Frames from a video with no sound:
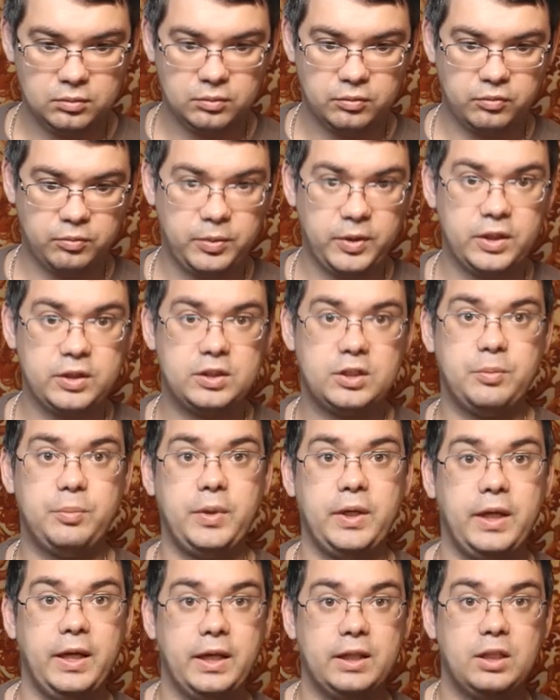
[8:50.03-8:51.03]
В принципе,
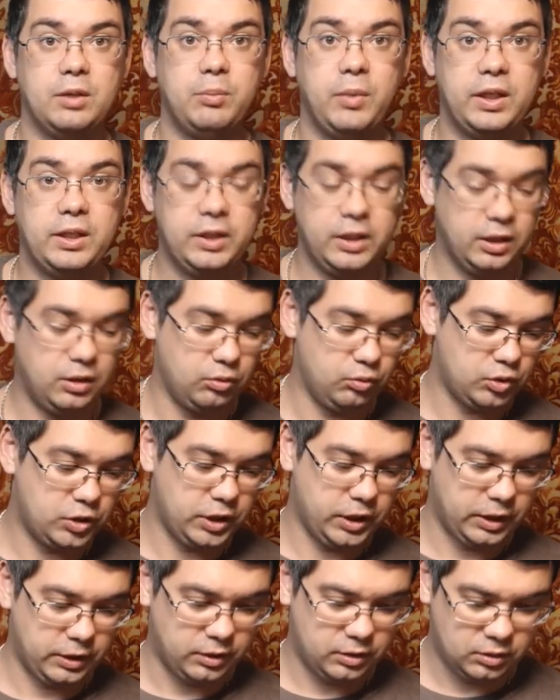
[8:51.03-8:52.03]
эта модель
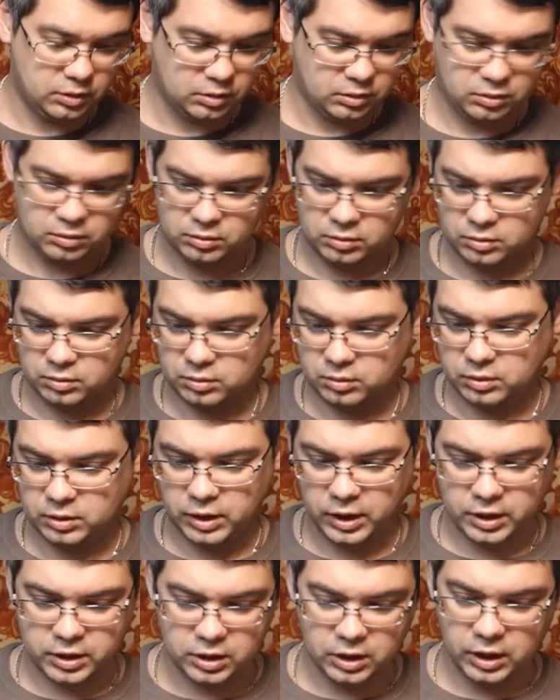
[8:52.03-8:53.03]
уже
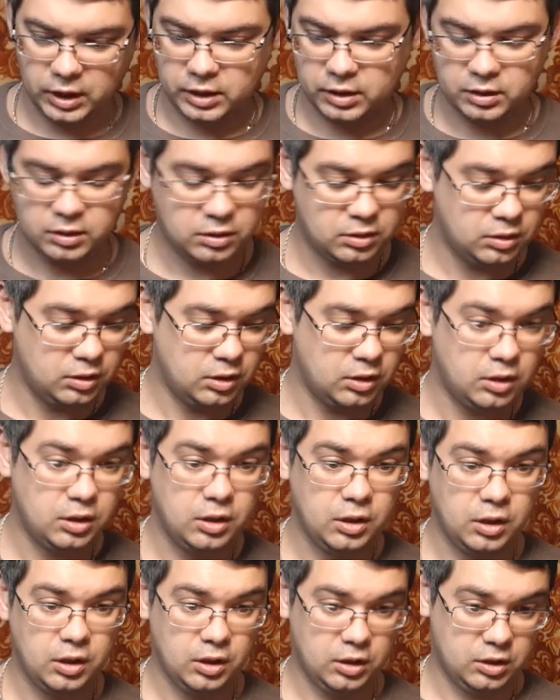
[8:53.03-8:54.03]
нашла
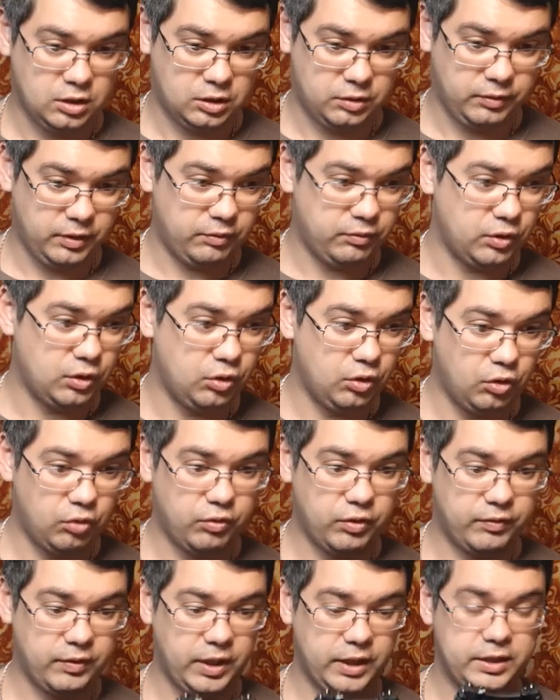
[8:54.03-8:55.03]
своего
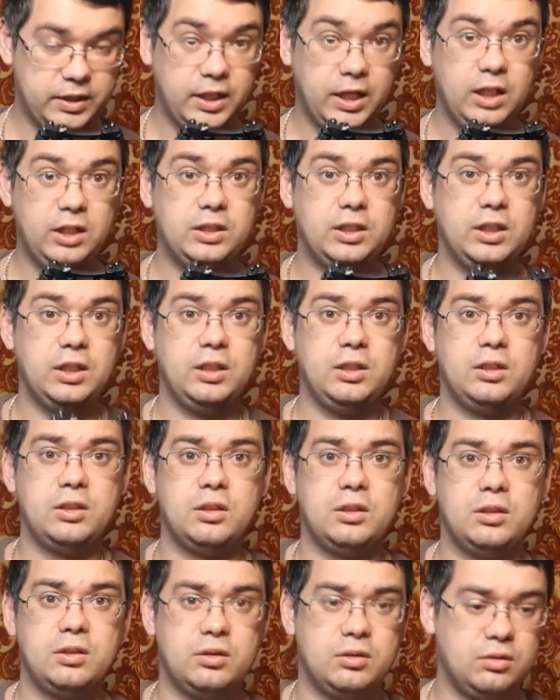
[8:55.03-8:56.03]
нового владельца.
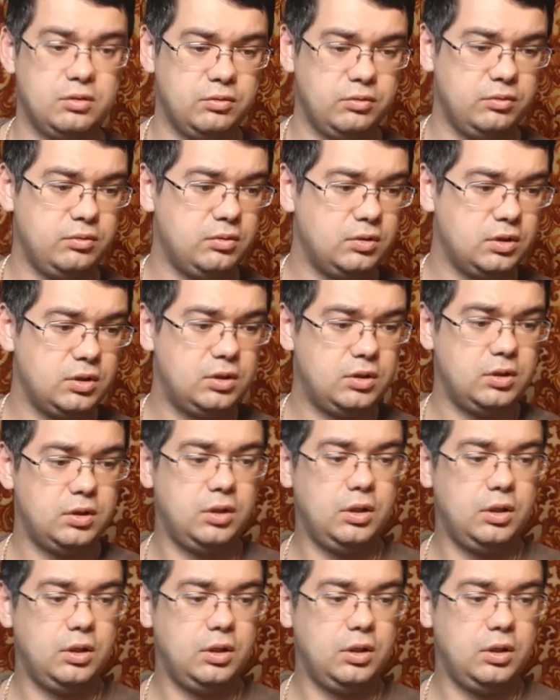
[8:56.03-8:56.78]
Вот.